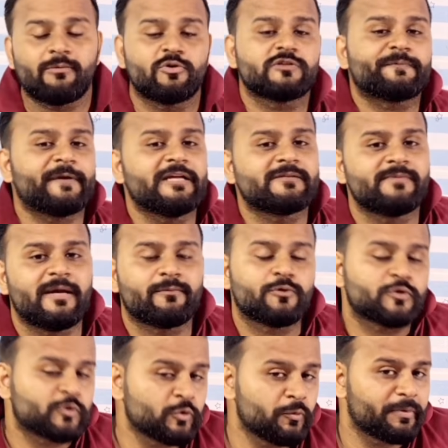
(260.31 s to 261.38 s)
अब उस प्राइस में
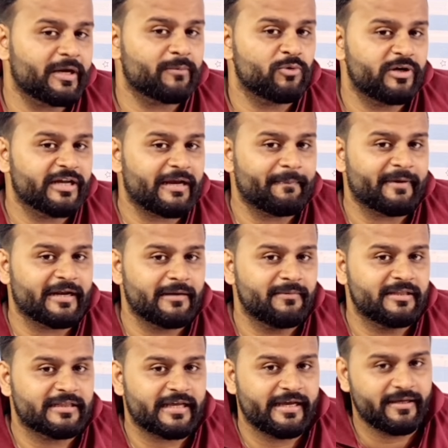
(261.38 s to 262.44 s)
आपको सुपर एमोलेड का
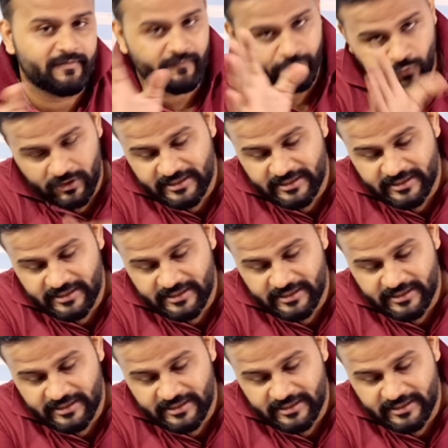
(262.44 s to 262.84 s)
पैनल मिलता है